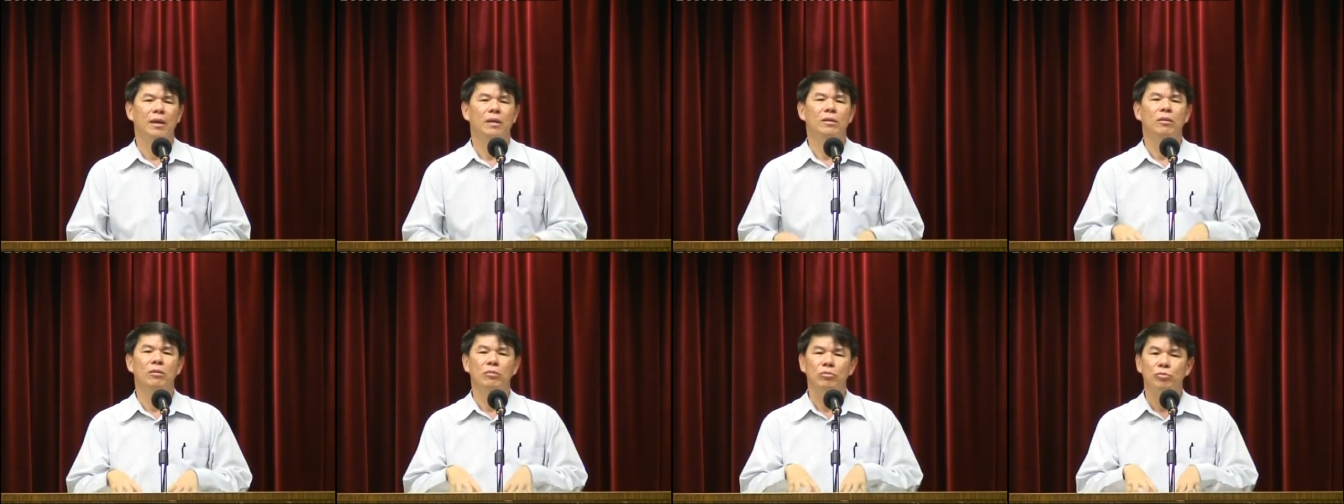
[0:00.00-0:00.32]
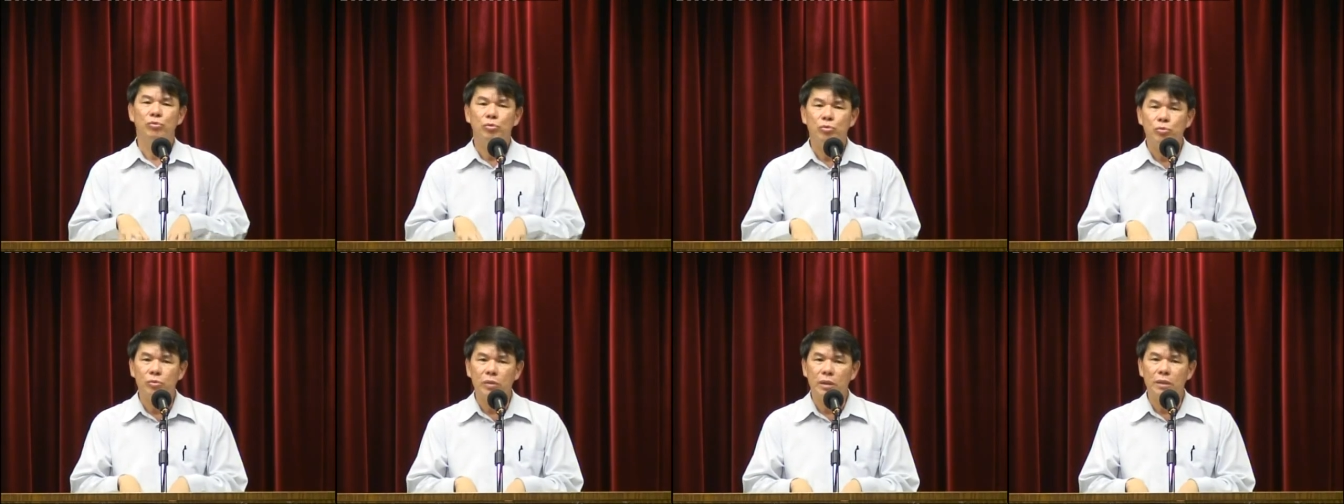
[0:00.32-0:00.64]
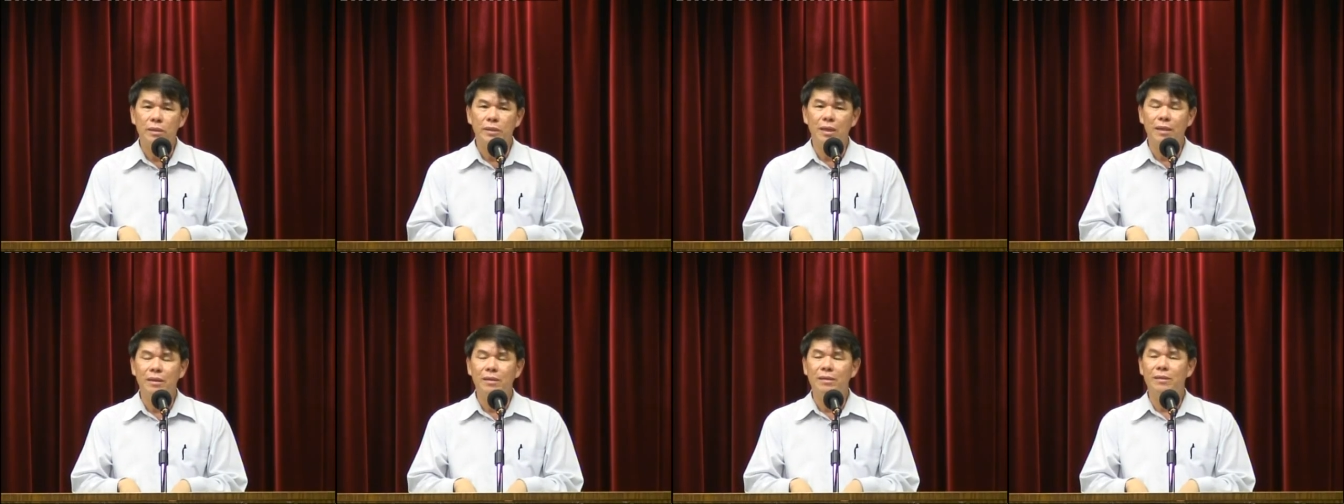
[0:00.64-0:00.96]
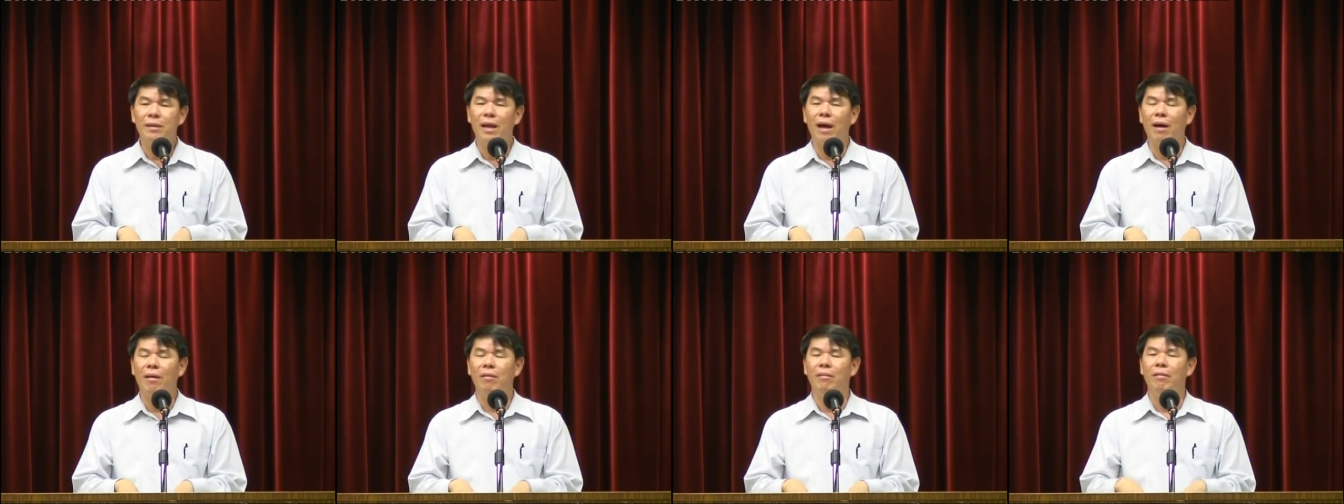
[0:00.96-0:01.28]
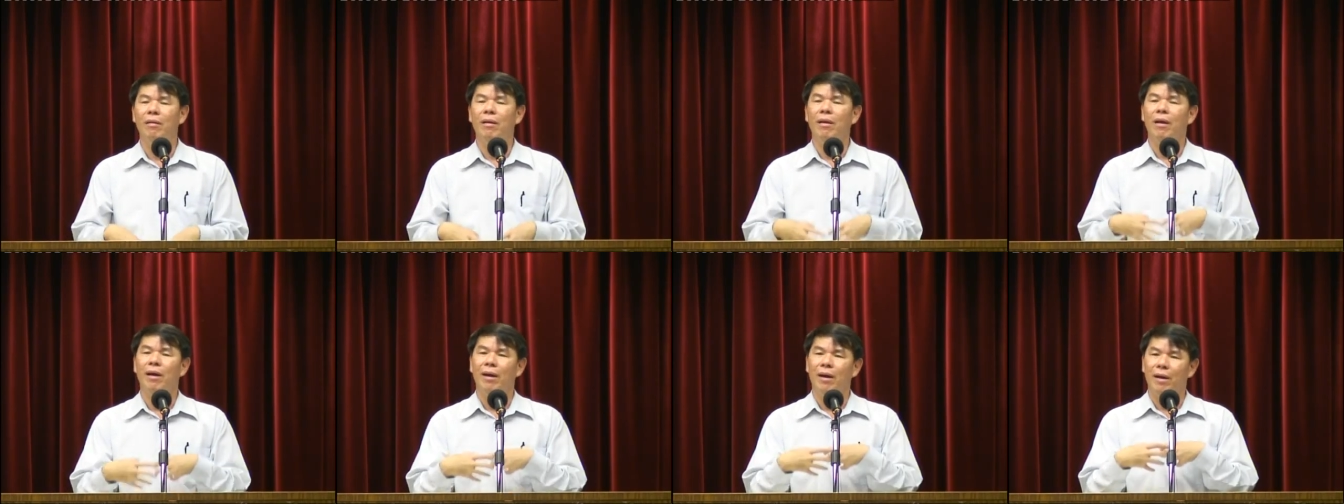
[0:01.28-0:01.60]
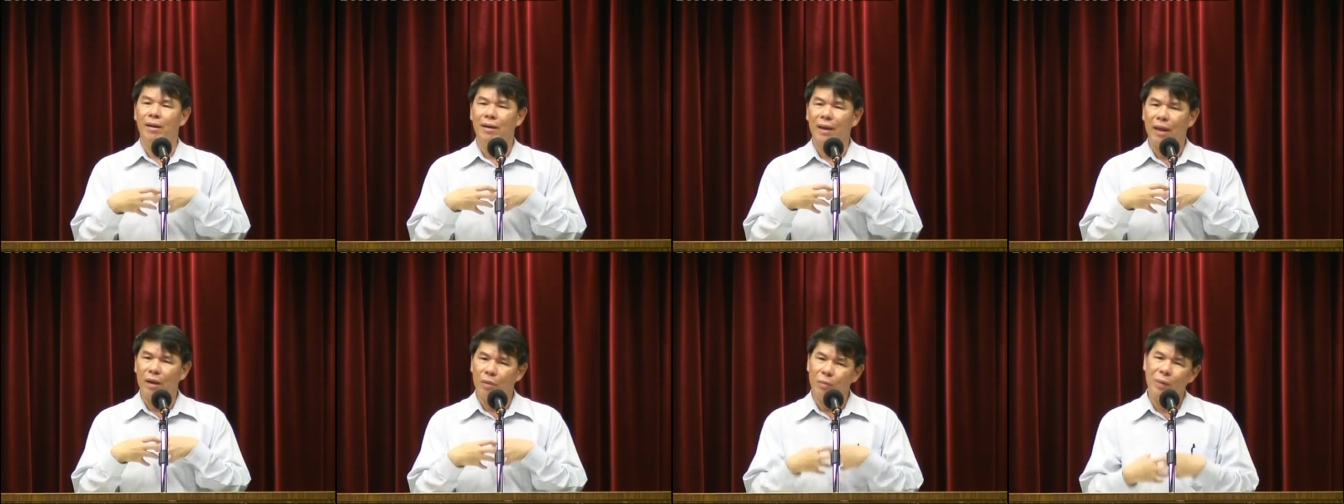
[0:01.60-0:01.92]
用主的真道
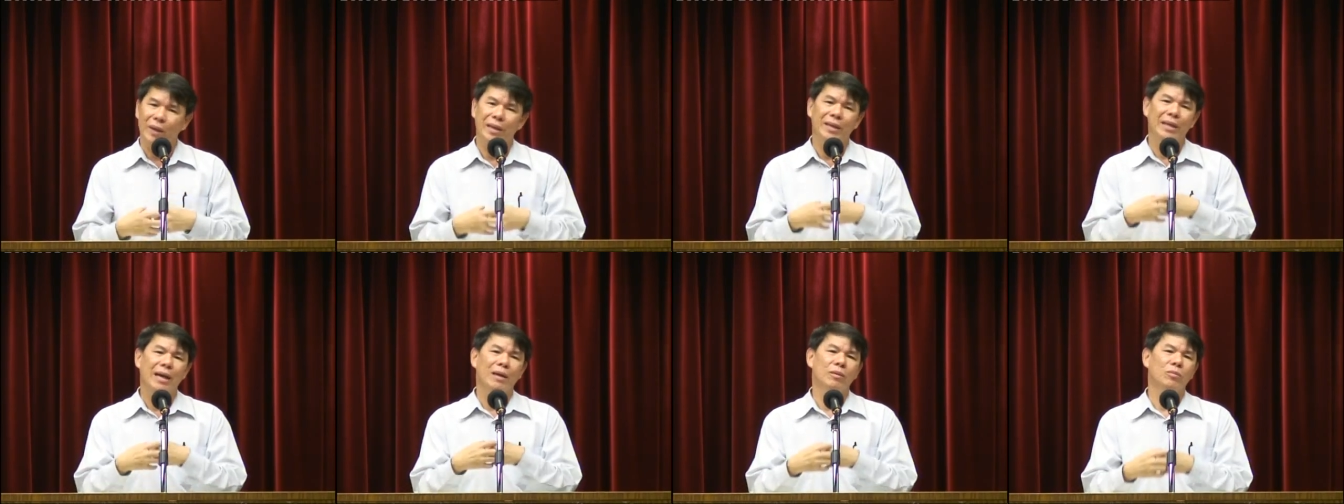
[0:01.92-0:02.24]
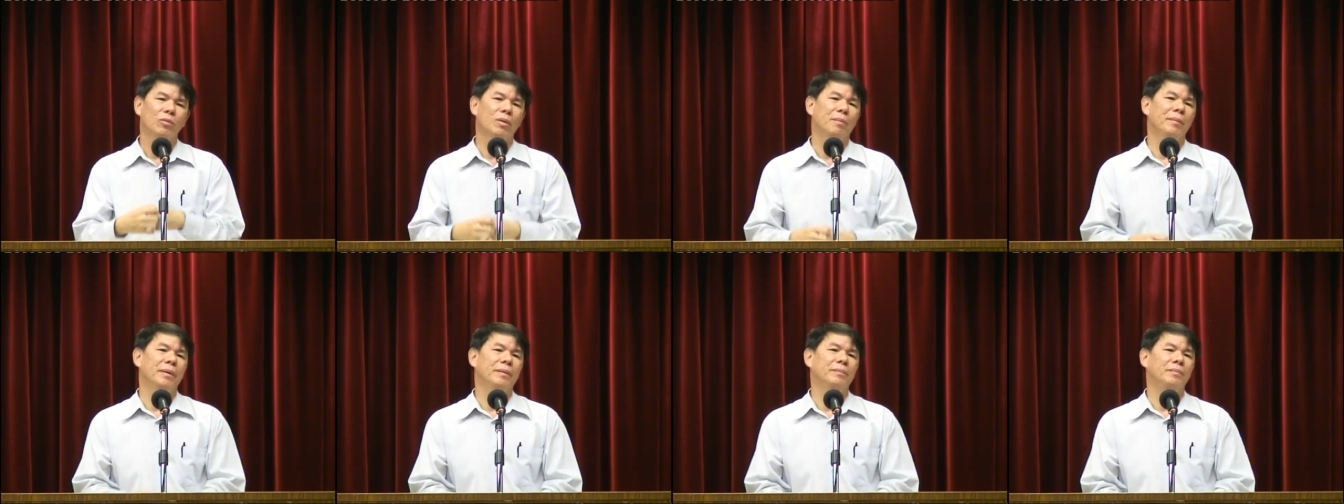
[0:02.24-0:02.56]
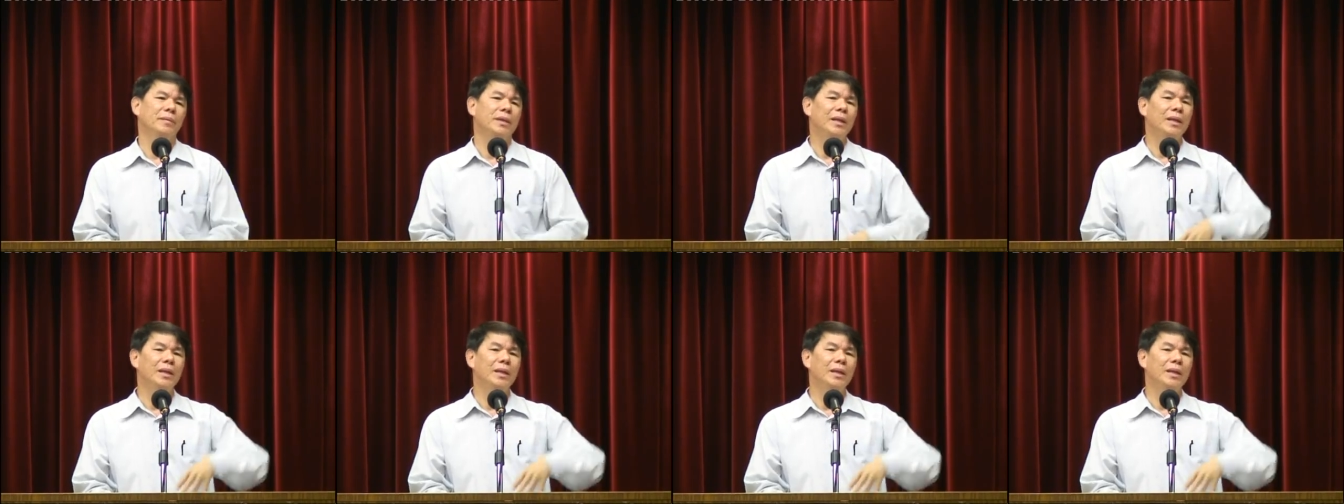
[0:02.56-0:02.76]
来喂养我们。